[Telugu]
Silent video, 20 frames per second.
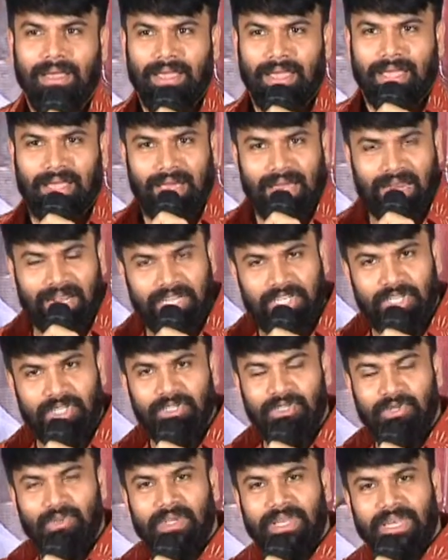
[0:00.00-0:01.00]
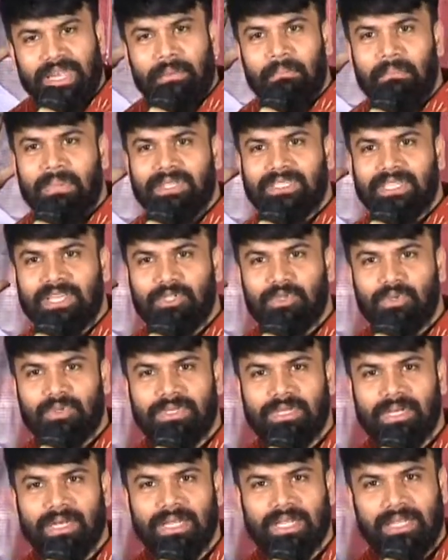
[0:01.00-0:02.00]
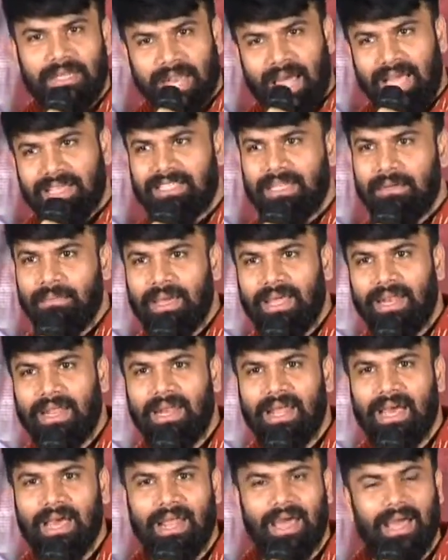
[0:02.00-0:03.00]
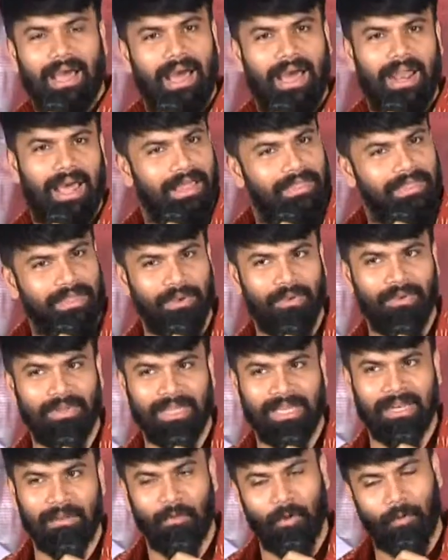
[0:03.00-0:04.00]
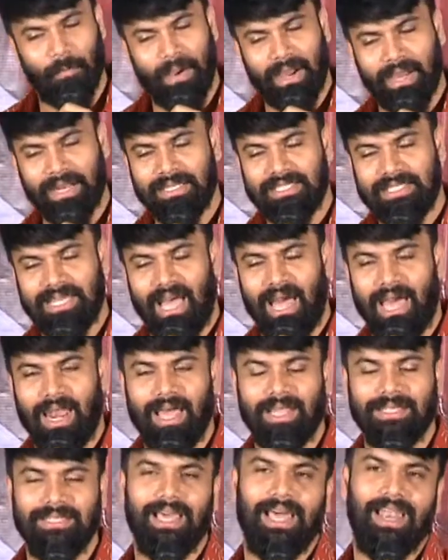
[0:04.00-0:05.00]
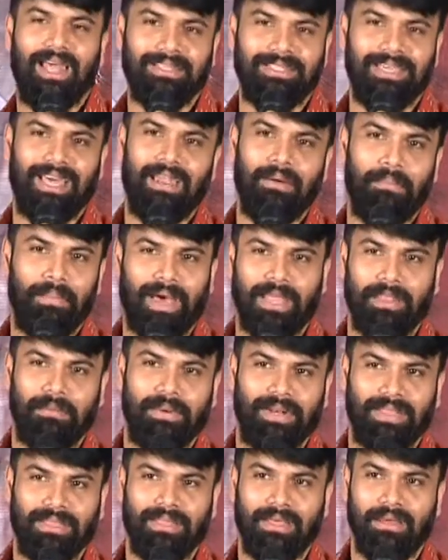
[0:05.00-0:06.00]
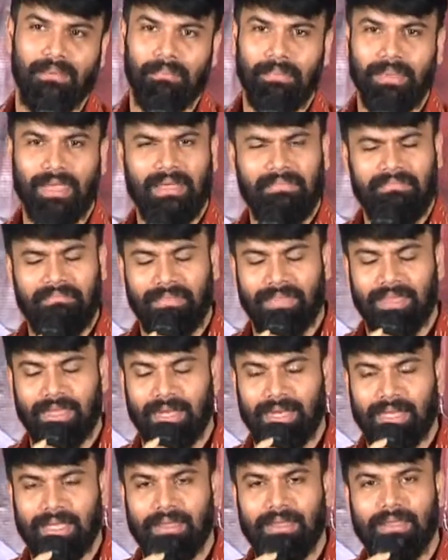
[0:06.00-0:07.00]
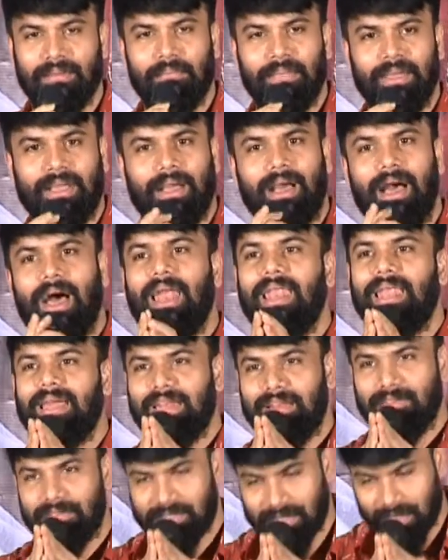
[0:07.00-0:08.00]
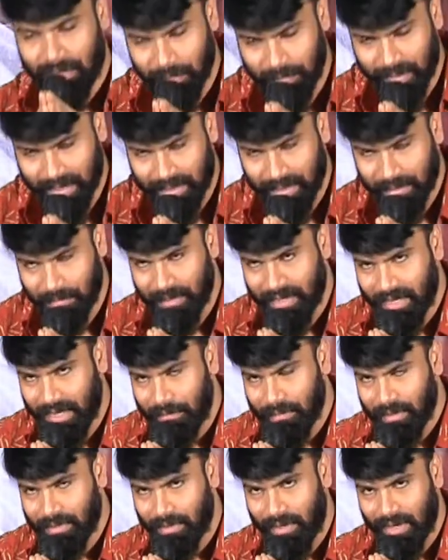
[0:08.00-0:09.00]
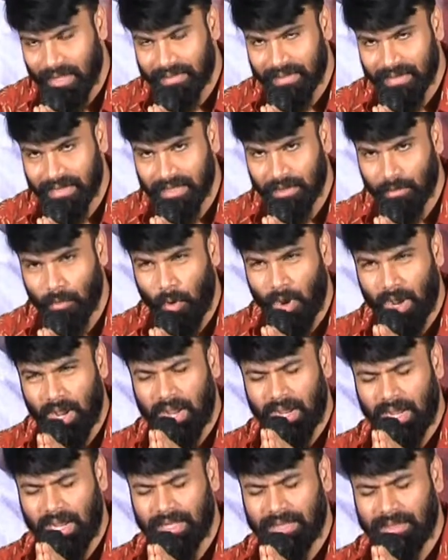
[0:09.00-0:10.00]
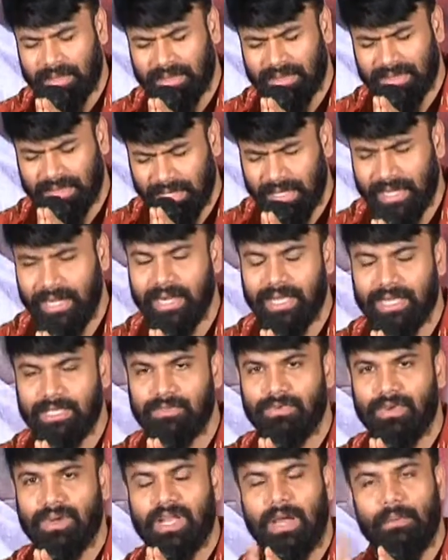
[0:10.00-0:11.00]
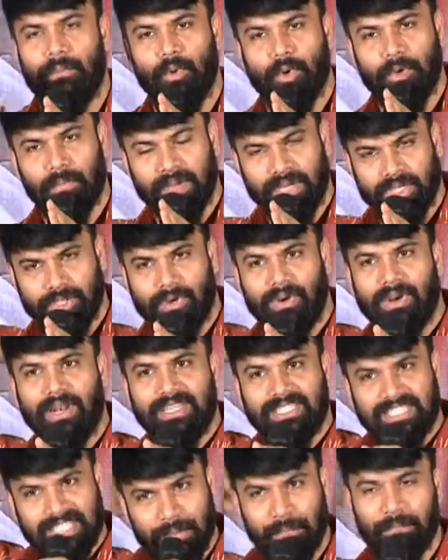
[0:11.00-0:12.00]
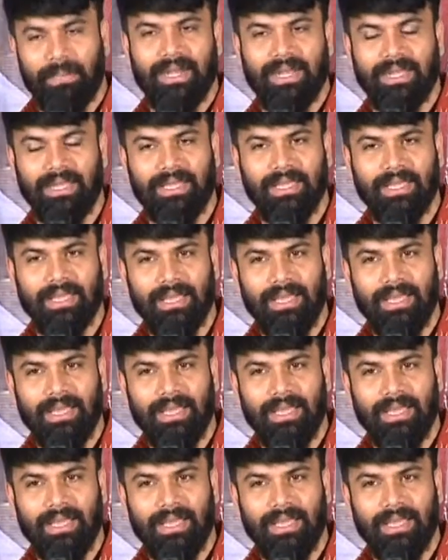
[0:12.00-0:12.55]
ఈ కలెక్షన్స్ ఈ నెంబర్స్ అవి చూస్తుంటే ఇది నా సినిమానా ఆనందంగా ఉంది కానీ ఒక పక్కన చాలా చాలా చాలా బాధపడుతున్నా మీ అందరికీ మీ కాళ్ళకి నమస్కారం పెడతా మీడియా మిత్రులందరికీ ఒక్క త్రీ డేస్ వరకు ఆ బుక్ మెషో వాళ్ళకి చెప్పండి